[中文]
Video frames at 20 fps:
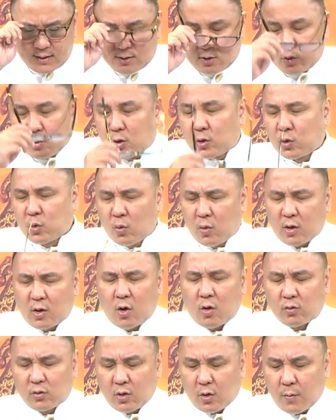一直说多
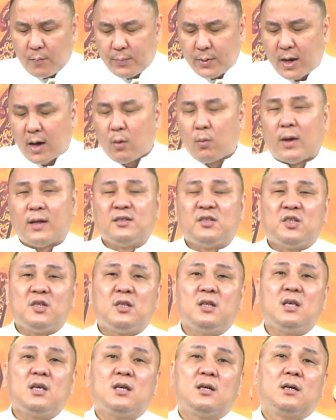空都不要玩
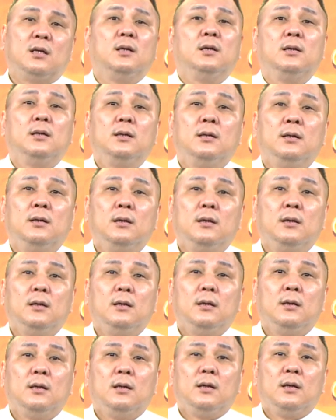金力科。
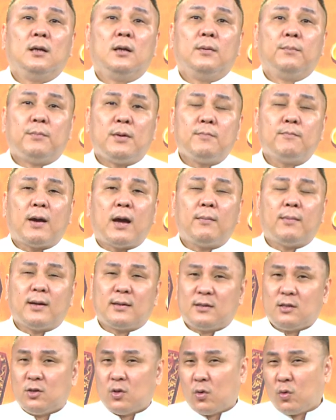明白吗？
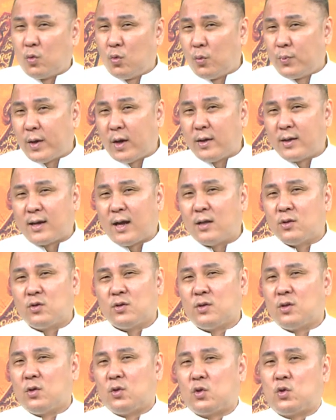这种股票一看
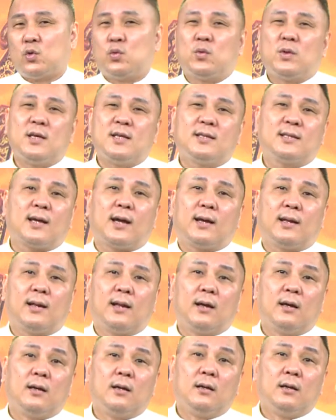就是有主力在了，
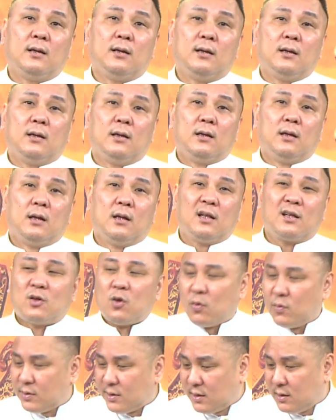那
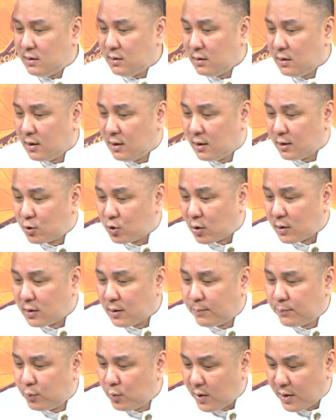公司赚
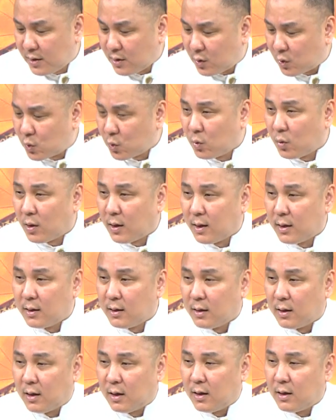的不会很多啊
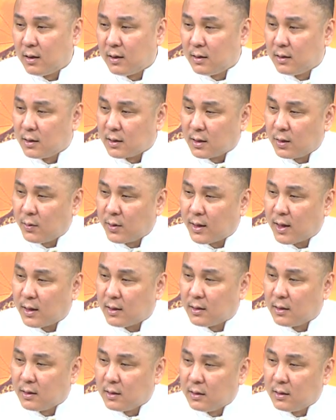啊！各位
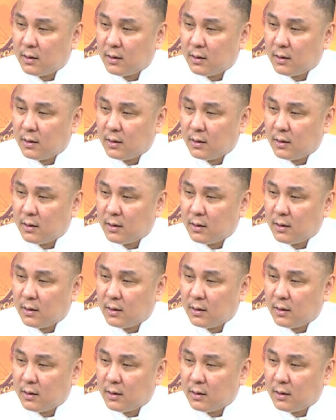看，